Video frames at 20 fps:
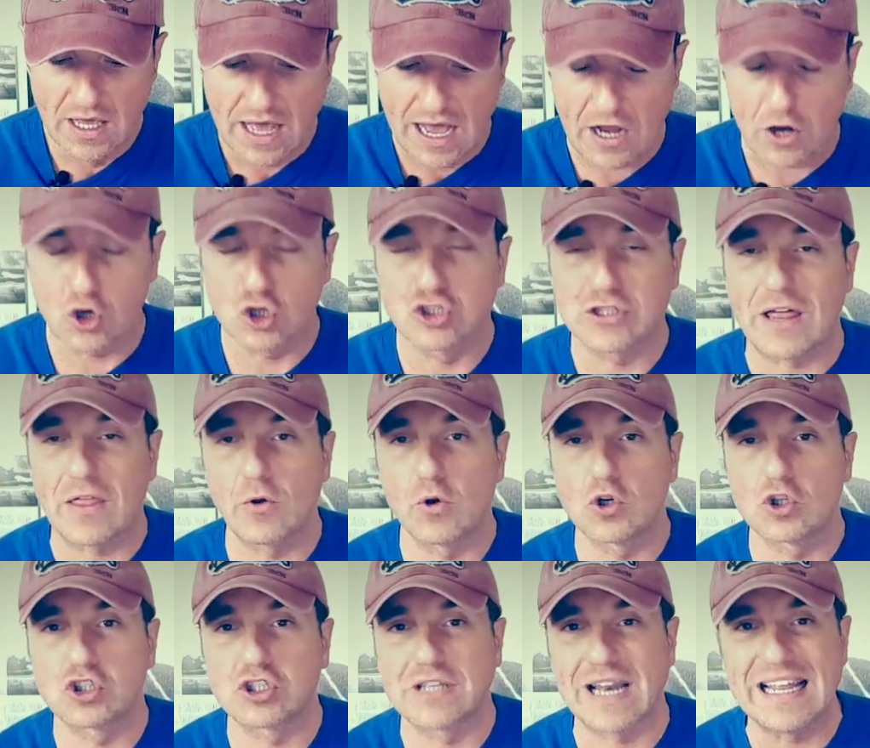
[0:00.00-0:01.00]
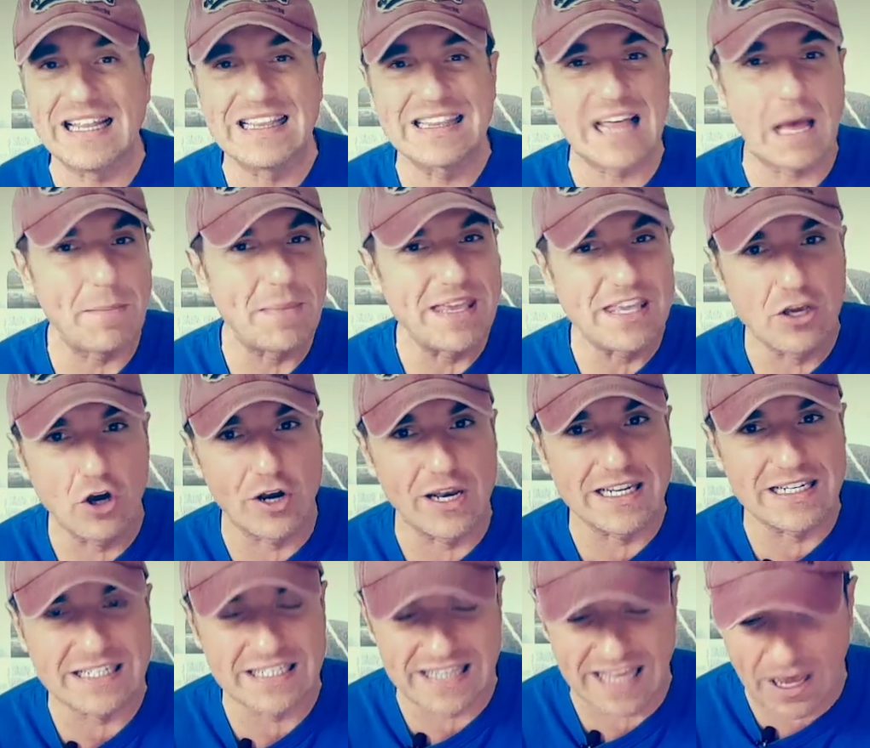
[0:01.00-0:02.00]
ha costado unos 30
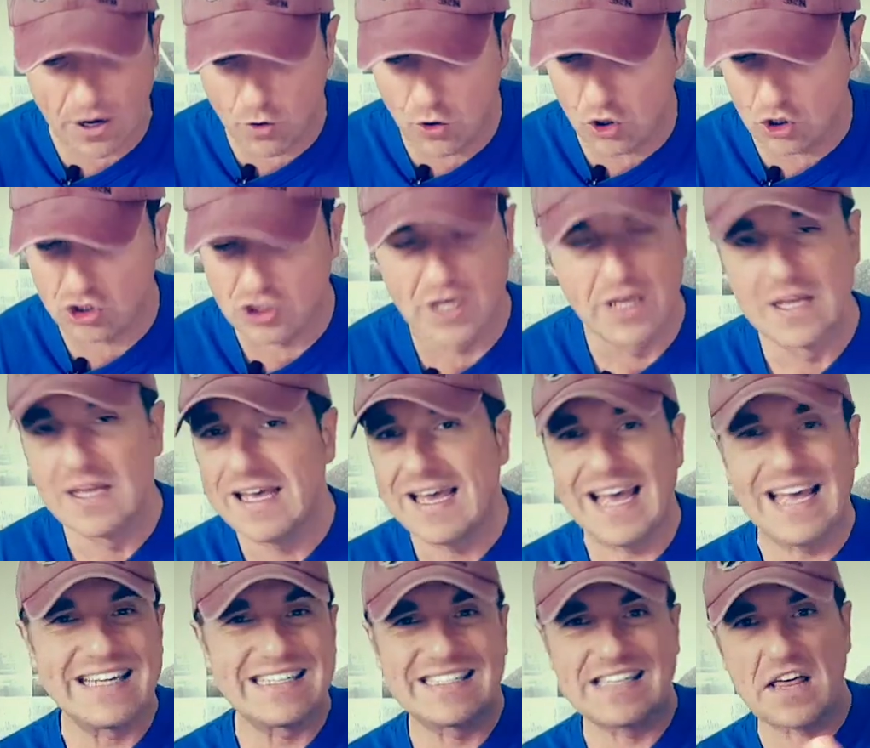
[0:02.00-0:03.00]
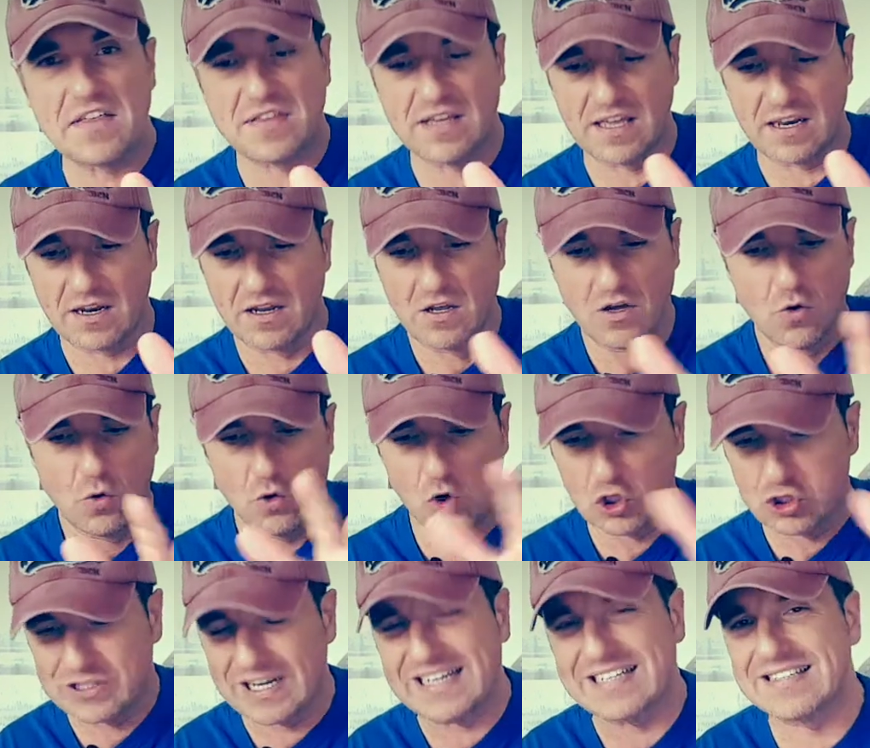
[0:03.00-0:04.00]
millones de euros. Es decir,
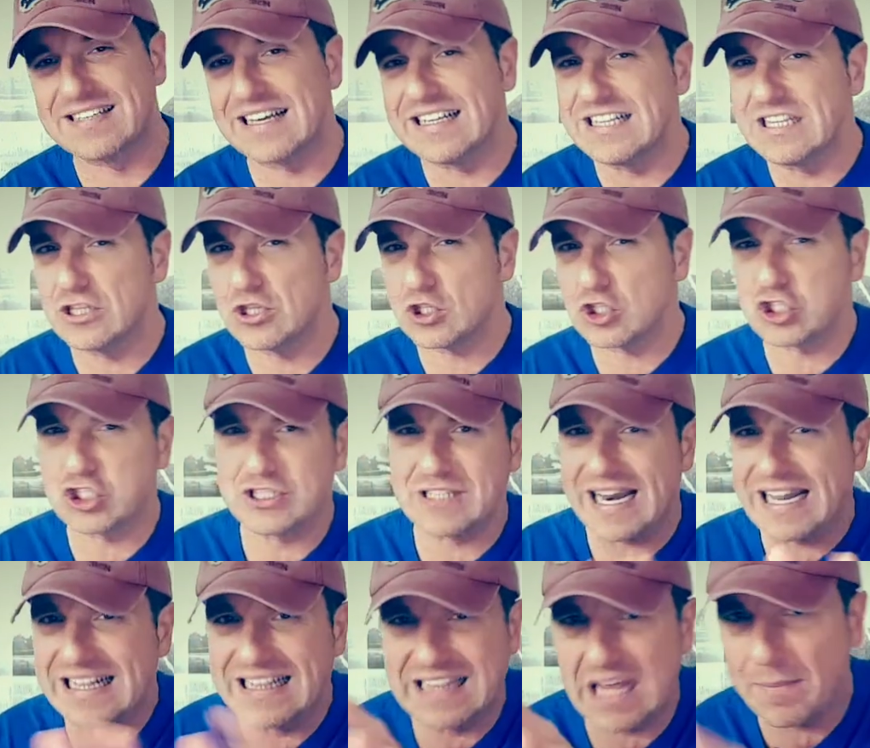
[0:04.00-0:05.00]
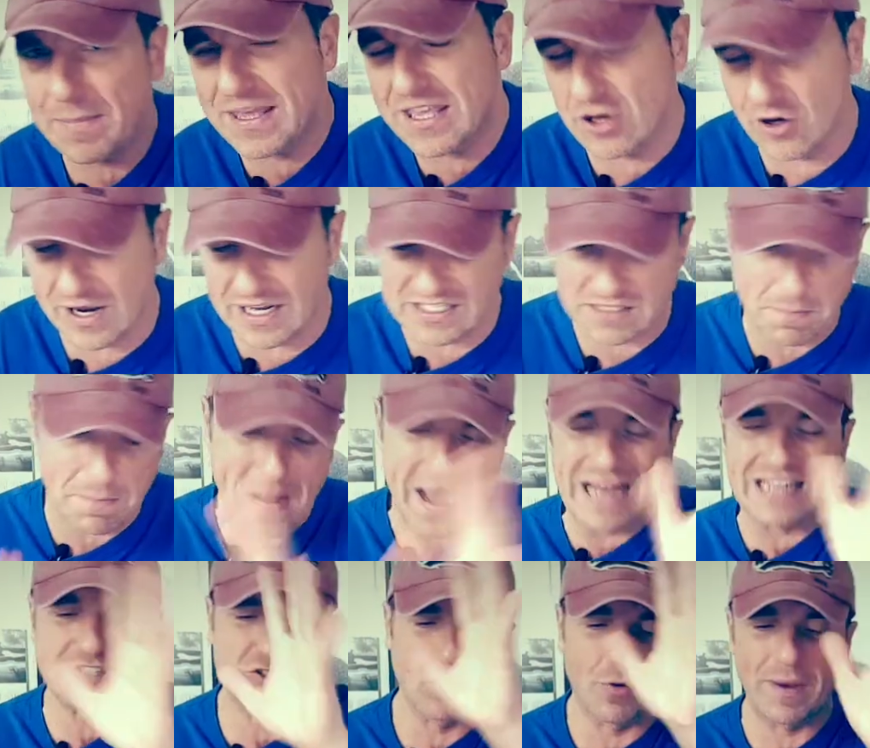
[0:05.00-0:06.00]
unos 330 millones
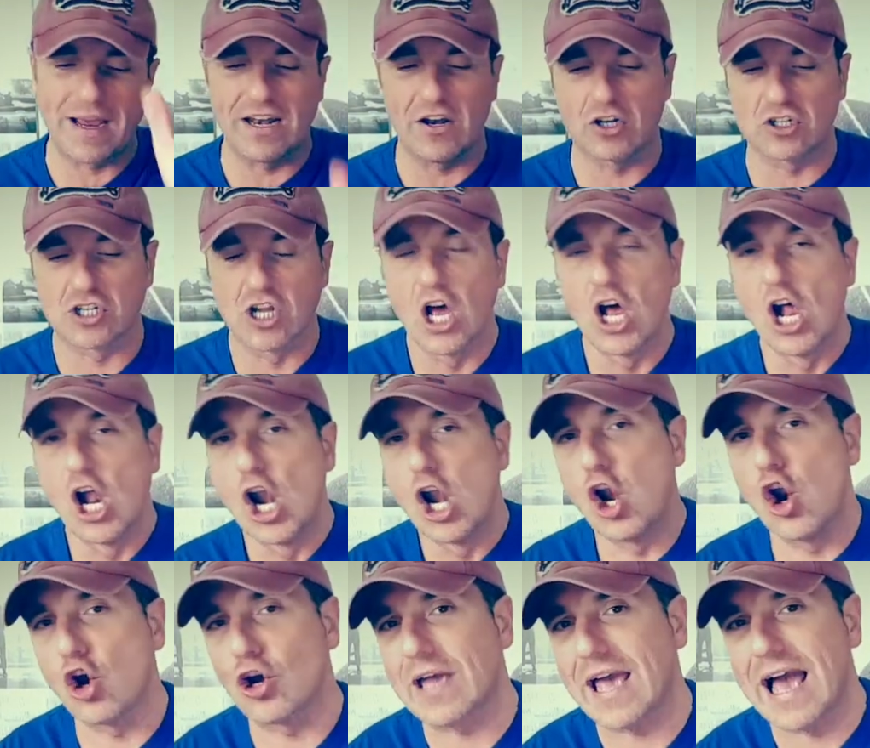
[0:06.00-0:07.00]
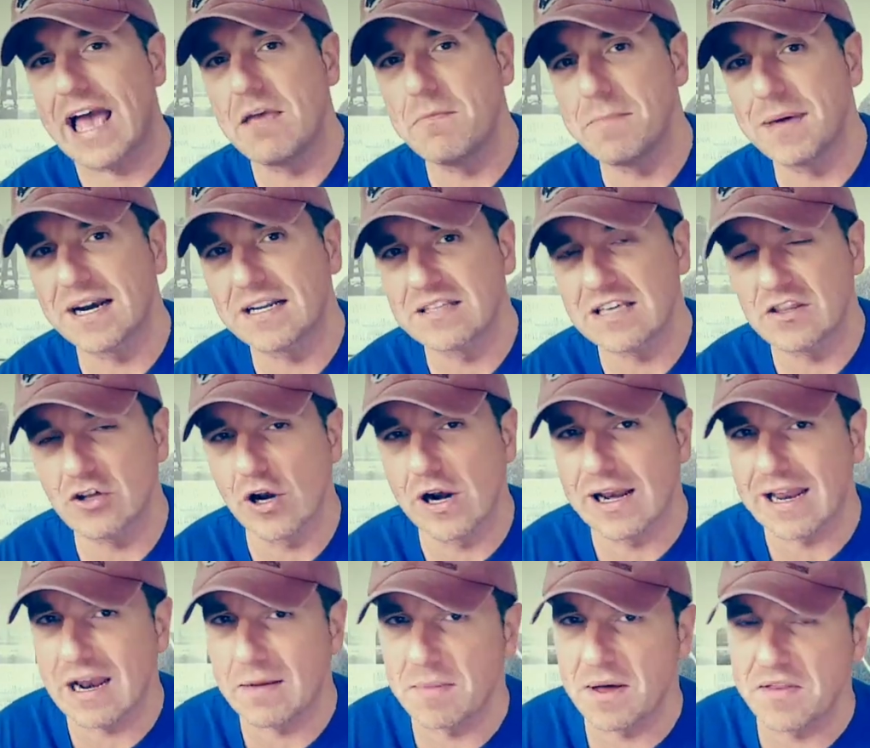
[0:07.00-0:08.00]
más o menos lo que ha invertido el
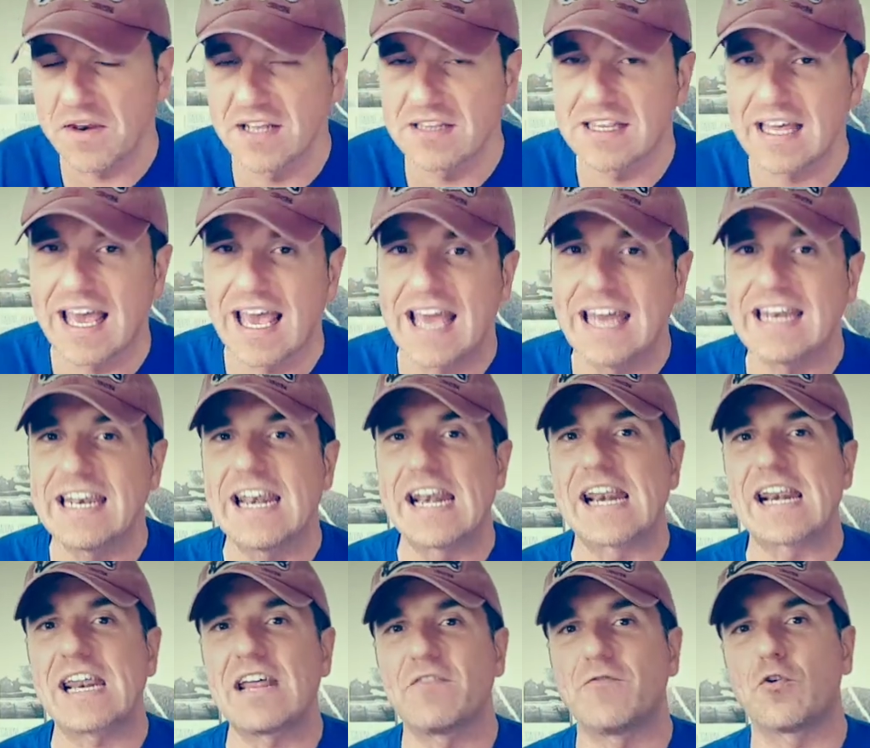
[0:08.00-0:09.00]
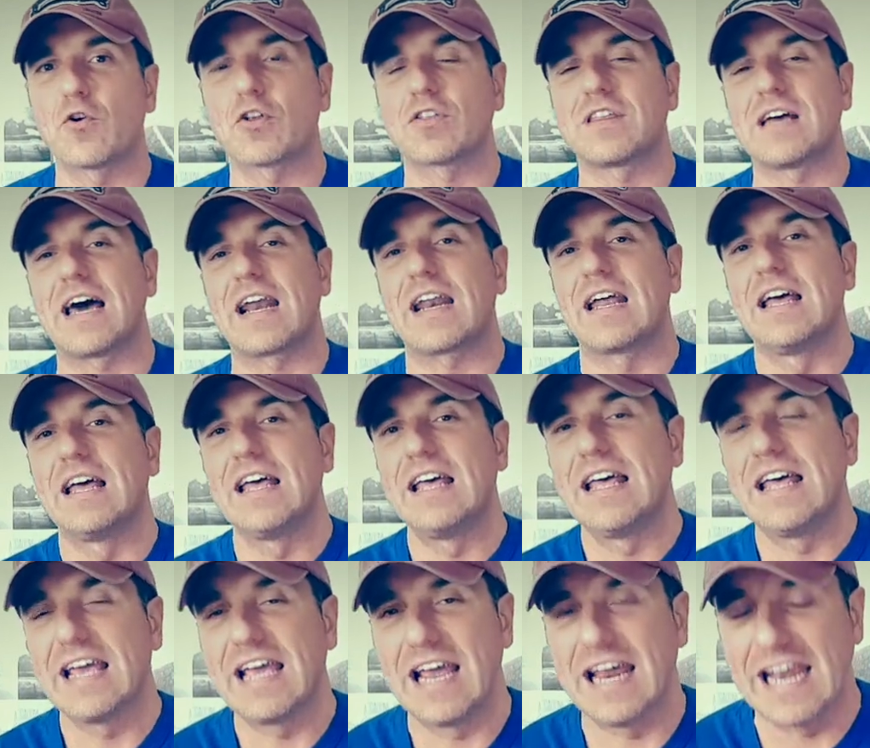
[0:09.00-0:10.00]
Real Madrid en reforzar
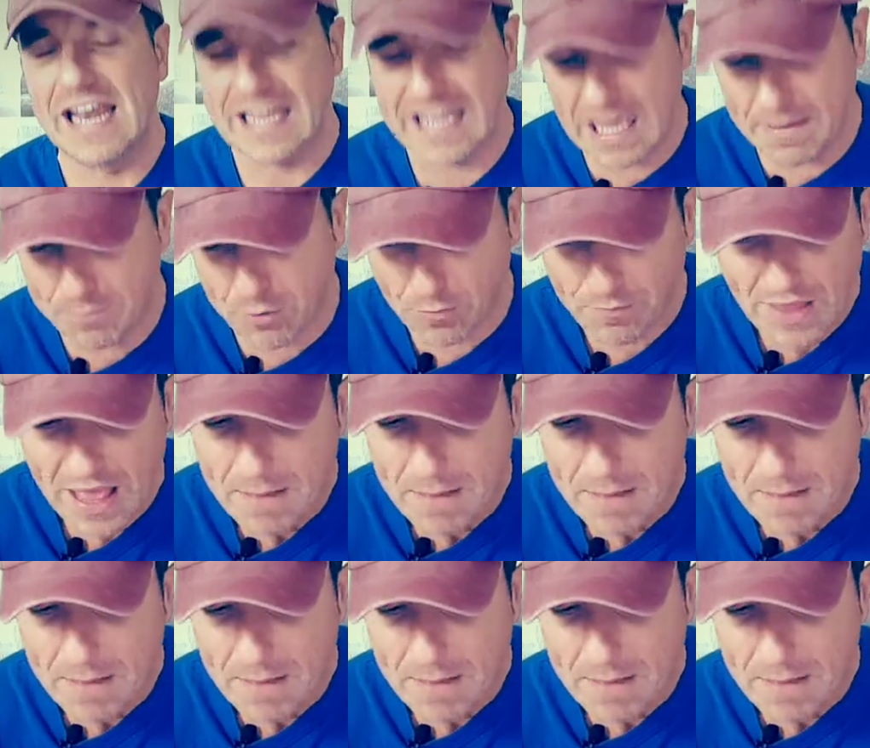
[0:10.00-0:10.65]
el equipo.